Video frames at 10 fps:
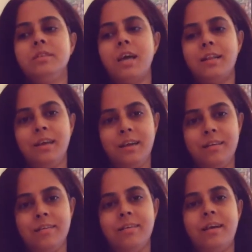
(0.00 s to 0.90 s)
যাদের
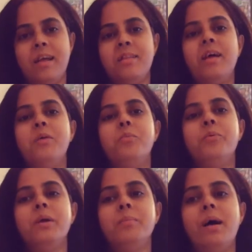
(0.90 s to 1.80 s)
রাস্তার
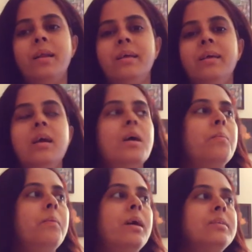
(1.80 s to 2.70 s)
উপরে বাড়ি
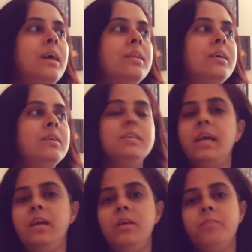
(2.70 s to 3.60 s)
বা যাদের
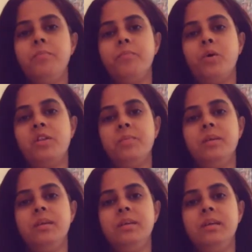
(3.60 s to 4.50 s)
সেই
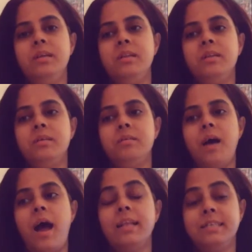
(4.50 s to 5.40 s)
পসিবিলিটিস
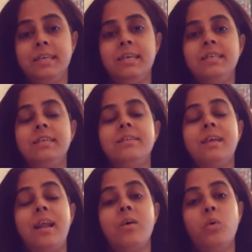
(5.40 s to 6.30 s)
আছে যে
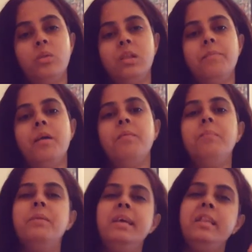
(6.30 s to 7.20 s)
তারা করতে পারবে
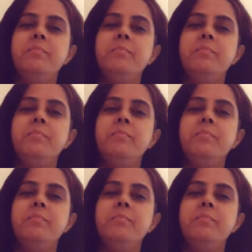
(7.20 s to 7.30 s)
প্লিজ